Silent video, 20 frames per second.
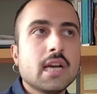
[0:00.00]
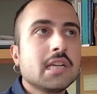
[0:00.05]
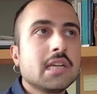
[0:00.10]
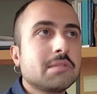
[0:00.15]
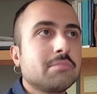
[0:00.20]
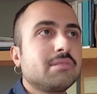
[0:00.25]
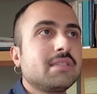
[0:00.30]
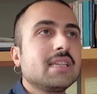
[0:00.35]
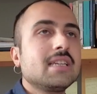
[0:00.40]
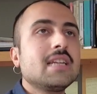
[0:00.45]

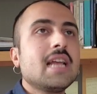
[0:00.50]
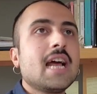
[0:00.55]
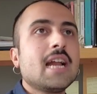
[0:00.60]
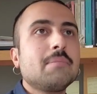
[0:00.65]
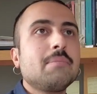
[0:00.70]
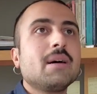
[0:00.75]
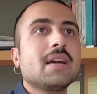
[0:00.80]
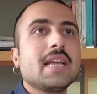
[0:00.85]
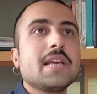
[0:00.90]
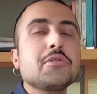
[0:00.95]
Şimdi senin
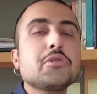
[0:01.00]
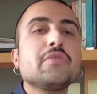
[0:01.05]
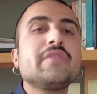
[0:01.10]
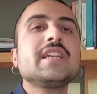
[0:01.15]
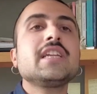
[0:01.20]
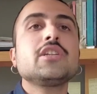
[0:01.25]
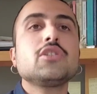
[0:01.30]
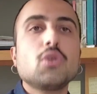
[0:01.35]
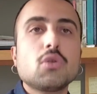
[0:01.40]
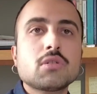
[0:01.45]
eğer paraya
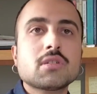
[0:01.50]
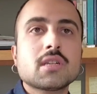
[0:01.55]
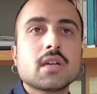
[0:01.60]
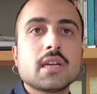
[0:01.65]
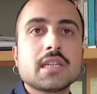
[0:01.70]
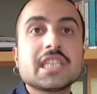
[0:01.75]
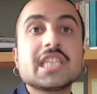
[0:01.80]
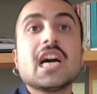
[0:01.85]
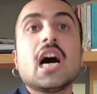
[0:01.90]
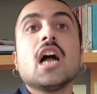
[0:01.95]
güvenin
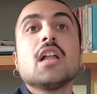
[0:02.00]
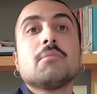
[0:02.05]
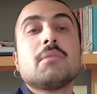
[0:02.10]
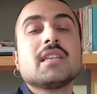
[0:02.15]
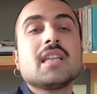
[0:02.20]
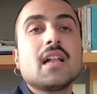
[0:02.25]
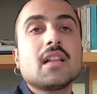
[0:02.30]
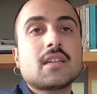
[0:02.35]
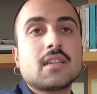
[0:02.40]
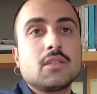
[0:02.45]
yoksa ki Alman
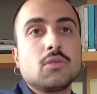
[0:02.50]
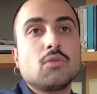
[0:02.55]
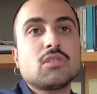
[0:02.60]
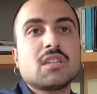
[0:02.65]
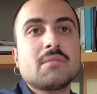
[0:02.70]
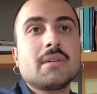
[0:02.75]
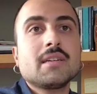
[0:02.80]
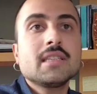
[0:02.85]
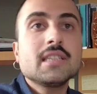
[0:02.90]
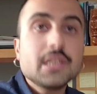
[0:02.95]
halkında o
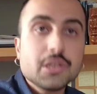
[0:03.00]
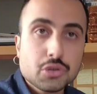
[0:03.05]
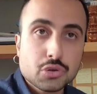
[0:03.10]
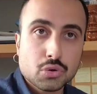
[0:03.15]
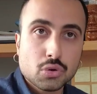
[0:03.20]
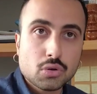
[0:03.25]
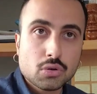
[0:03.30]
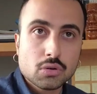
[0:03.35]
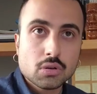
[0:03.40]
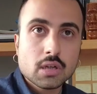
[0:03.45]
zaman hiç
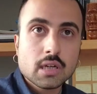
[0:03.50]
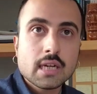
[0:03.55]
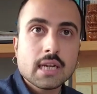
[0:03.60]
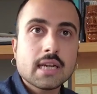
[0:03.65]
yok.